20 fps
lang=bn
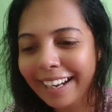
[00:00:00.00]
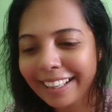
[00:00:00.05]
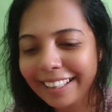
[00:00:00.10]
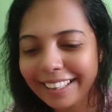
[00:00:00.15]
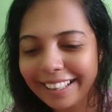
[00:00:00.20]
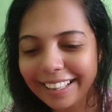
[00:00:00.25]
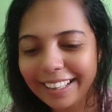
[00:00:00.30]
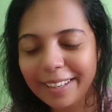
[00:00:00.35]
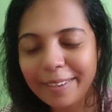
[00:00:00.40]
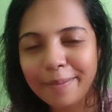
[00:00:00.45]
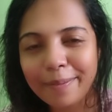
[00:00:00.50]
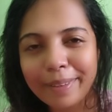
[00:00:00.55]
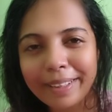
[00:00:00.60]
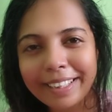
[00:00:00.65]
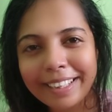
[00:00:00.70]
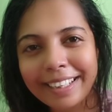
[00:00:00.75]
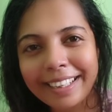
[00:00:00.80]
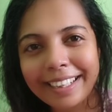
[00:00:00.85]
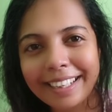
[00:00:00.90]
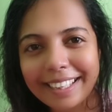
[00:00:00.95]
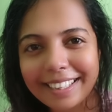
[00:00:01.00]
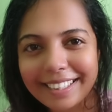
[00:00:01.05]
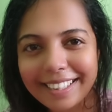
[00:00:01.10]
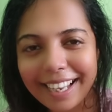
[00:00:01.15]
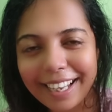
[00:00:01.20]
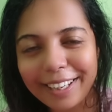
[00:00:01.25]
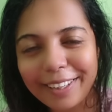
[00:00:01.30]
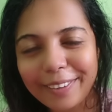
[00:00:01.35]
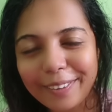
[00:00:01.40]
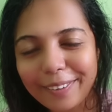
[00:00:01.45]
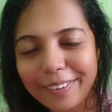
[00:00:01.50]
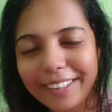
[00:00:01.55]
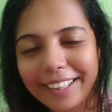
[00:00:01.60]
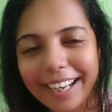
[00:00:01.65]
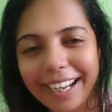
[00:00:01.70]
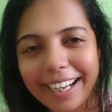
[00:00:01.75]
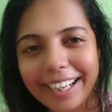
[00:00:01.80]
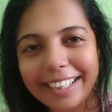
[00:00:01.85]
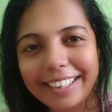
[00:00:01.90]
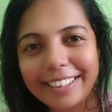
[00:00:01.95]
আগে থেকে আমাদের ডিসাইড করে
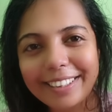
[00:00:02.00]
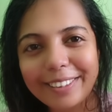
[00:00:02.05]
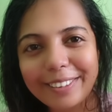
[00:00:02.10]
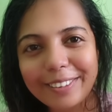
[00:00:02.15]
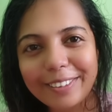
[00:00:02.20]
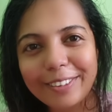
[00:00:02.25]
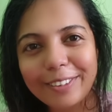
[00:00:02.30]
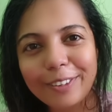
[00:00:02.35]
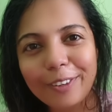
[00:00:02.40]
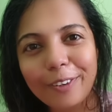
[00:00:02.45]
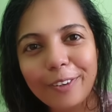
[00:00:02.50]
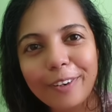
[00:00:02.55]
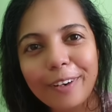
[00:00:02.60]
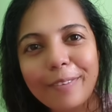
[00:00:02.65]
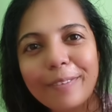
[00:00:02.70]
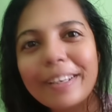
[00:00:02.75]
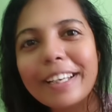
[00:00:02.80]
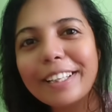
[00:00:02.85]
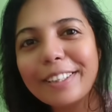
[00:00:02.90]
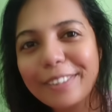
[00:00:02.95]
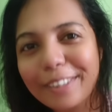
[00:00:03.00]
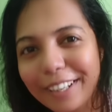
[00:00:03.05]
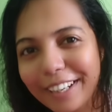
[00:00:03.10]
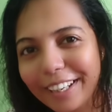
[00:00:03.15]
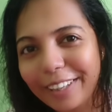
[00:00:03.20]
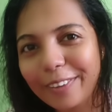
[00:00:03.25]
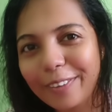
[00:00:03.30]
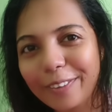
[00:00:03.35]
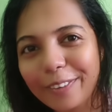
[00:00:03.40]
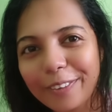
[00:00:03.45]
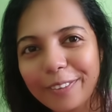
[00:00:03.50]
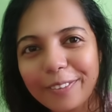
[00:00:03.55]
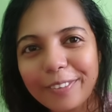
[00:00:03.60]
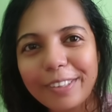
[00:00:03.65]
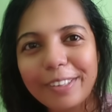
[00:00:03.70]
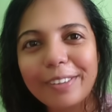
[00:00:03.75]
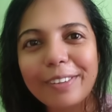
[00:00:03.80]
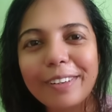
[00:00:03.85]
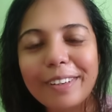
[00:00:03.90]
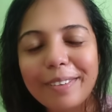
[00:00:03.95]
রাখা ছিল যে যখন আমি কিছু একটা করব
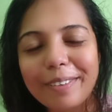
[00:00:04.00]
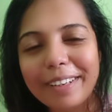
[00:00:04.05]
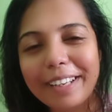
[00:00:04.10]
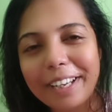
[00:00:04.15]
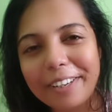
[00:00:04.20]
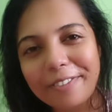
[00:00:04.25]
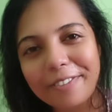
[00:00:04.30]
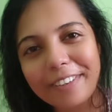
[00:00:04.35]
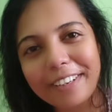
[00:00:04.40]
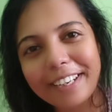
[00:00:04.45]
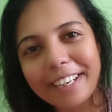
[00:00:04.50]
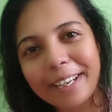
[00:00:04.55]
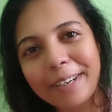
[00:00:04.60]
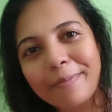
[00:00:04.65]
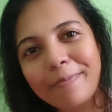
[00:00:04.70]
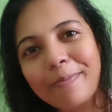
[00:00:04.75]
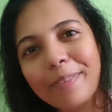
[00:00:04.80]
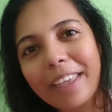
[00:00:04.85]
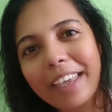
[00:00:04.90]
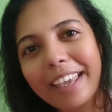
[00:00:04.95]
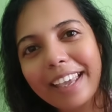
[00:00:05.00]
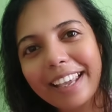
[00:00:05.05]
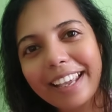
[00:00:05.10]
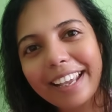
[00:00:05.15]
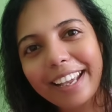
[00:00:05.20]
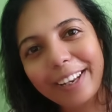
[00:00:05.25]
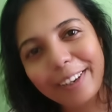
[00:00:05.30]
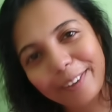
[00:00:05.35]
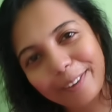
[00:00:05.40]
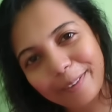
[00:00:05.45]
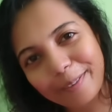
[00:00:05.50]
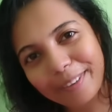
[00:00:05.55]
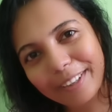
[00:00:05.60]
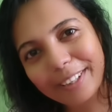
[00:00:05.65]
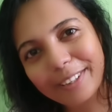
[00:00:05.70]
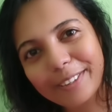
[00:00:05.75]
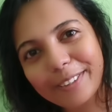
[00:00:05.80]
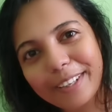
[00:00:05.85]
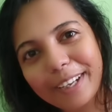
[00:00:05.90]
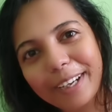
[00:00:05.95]
তখন আমার ক্যাফের নাম এরকমই
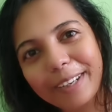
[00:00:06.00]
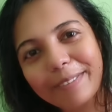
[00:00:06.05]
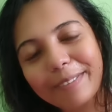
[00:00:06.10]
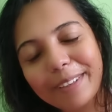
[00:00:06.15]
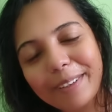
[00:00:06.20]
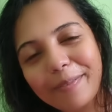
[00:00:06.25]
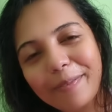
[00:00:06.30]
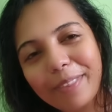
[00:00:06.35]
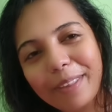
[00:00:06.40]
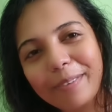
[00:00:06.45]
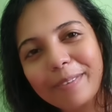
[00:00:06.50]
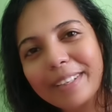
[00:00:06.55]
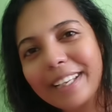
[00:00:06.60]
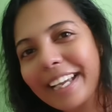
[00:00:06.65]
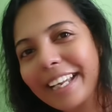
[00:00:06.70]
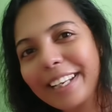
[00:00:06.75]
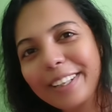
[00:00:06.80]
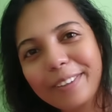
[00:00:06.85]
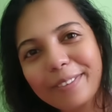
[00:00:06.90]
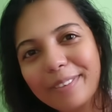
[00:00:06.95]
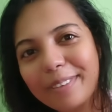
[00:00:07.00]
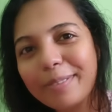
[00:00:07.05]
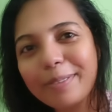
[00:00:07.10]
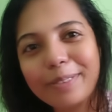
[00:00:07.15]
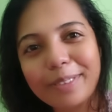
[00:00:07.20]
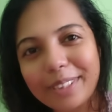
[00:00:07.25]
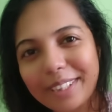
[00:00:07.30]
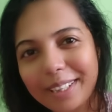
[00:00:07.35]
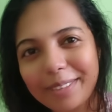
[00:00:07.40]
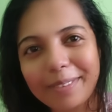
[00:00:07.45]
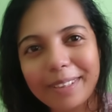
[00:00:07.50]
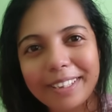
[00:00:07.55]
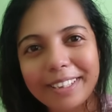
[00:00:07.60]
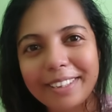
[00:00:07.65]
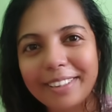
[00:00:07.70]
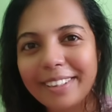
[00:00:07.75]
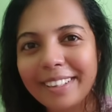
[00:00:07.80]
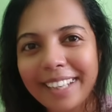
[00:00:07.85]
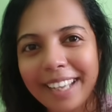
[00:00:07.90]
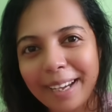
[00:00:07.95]
কিছু থাকবে আমি জানি না তোমরা বুঝতে
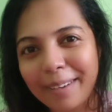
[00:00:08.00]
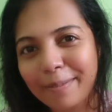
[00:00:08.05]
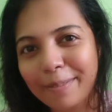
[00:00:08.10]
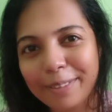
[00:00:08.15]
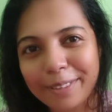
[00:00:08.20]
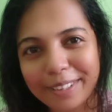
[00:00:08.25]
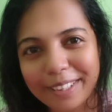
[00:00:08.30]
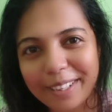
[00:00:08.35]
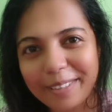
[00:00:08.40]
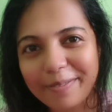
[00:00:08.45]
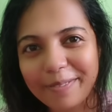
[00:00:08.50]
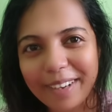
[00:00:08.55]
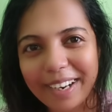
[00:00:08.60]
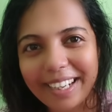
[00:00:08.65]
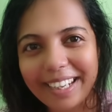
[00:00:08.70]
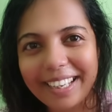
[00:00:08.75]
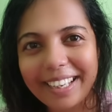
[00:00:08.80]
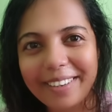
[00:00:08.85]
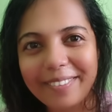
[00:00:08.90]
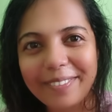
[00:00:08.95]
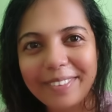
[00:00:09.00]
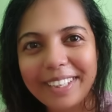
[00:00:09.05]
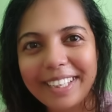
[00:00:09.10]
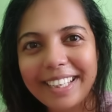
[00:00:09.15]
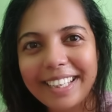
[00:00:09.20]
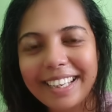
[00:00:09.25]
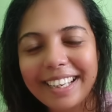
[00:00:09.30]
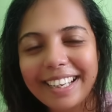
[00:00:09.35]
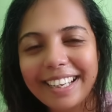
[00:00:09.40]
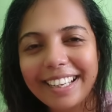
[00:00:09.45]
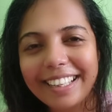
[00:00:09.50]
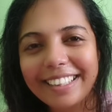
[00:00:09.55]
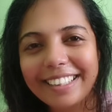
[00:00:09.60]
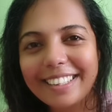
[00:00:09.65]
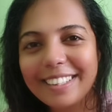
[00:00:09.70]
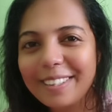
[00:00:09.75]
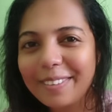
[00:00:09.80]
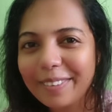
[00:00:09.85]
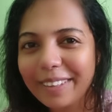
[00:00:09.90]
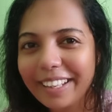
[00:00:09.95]
পারছো কি না অ্যামোজের মানে আমি
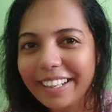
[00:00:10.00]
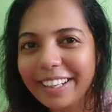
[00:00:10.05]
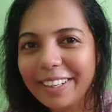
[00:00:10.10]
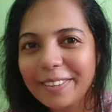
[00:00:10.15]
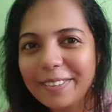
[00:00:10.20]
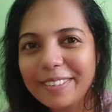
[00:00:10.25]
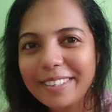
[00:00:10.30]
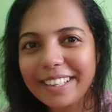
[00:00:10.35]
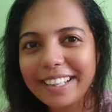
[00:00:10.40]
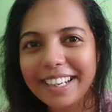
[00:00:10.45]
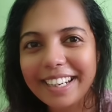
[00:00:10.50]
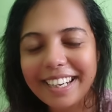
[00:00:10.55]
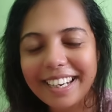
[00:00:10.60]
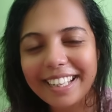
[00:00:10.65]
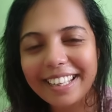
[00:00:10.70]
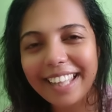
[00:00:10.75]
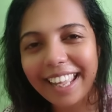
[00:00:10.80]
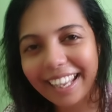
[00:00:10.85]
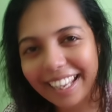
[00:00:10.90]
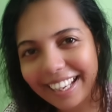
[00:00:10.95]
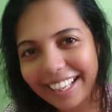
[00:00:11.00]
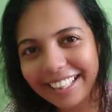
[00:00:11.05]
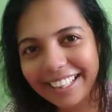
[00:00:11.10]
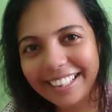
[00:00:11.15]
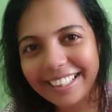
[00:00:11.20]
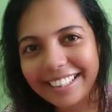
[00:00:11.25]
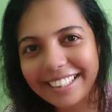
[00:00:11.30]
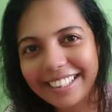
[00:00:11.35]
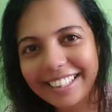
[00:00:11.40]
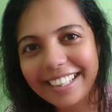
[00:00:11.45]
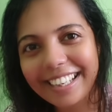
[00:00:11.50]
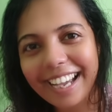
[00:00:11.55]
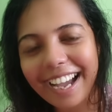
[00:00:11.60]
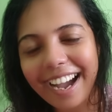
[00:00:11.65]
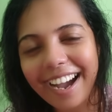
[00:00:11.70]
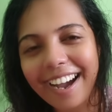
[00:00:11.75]
জাস্ট তোমাদেরকে একটু স্ক্রিনে দেখিয়ে দিচ্ছি